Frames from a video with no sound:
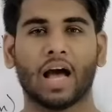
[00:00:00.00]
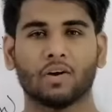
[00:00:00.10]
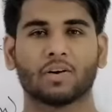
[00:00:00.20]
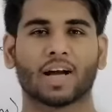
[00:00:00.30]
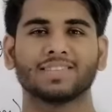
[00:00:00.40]

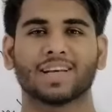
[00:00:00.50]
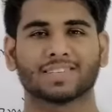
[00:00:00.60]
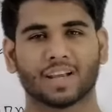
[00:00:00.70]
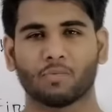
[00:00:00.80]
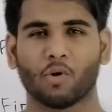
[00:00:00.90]
হ্যালো গাইস
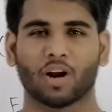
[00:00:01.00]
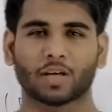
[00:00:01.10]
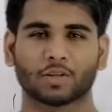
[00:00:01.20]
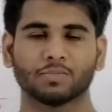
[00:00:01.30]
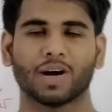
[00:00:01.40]
আসসালামু
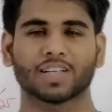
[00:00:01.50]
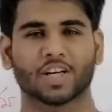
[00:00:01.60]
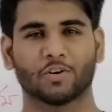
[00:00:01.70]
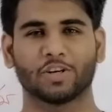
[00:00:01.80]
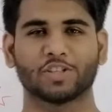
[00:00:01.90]
আলাইকুম
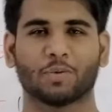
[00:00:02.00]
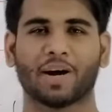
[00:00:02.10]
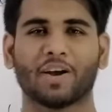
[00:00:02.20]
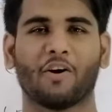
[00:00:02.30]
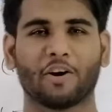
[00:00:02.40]
আশা করি
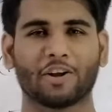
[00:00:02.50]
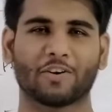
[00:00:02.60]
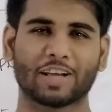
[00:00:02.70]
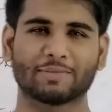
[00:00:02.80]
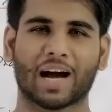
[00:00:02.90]
সবাই অনেক
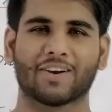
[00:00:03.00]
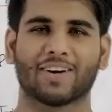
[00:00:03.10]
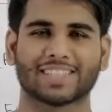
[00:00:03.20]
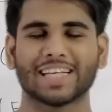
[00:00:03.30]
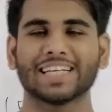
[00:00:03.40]
অনেক ভালো
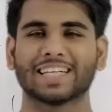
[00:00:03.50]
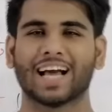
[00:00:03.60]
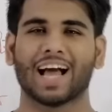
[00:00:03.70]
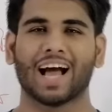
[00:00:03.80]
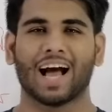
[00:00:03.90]
আছেন
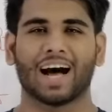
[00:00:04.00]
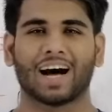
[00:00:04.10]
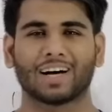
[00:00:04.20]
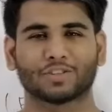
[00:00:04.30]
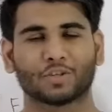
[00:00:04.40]

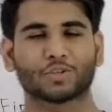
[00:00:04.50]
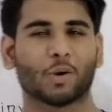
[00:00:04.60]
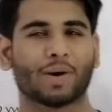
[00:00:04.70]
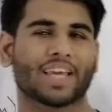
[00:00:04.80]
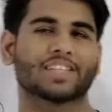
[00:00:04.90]
তো
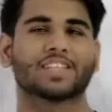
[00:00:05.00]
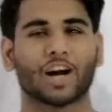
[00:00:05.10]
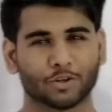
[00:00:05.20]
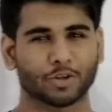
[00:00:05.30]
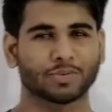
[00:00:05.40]
সবাইকে
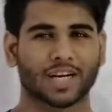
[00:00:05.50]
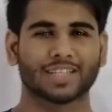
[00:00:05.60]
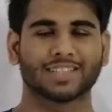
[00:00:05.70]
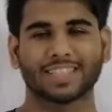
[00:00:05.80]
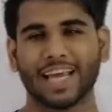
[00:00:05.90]
স্বাগত
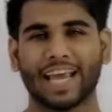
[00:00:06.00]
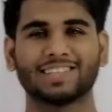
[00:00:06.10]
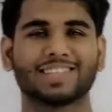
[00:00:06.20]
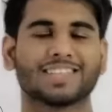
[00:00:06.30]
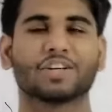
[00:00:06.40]
জানাচ্ছি
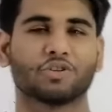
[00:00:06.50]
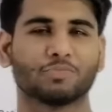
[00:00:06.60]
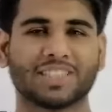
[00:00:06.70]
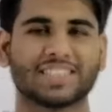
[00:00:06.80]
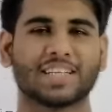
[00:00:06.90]
এইচএস
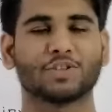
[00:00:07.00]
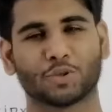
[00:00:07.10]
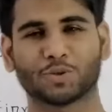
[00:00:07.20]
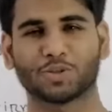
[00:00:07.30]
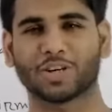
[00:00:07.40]
ইকোনমিক্সের
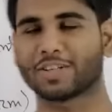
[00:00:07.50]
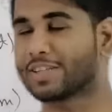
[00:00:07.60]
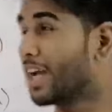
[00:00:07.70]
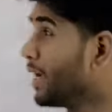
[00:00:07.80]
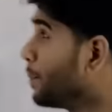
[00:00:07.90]
চতুর্থ
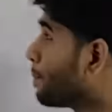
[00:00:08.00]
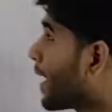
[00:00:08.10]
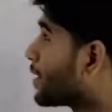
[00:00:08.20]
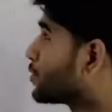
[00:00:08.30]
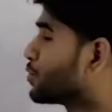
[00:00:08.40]
অধ্যায়ের
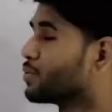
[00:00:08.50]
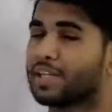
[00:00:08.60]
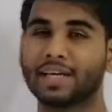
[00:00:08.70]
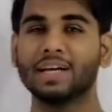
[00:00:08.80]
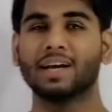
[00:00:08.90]
পার্ট
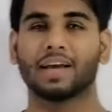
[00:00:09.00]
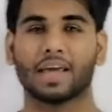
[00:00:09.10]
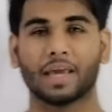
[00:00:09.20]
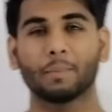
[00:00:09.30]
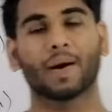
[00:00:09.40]
টুতে
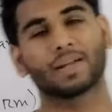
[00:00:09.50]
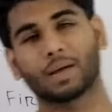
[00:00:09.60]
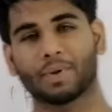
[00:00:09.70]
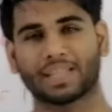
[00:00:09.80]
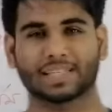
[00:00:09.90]
এই পার্ট
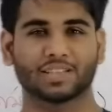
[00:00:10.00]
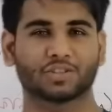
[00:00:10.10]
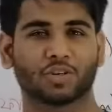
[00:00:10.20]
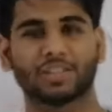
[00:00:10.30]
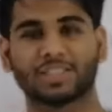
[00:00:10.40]
আমরা দেখতে
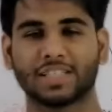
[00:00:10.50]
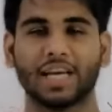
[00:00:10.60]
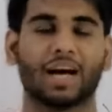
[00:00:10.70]
চলেছি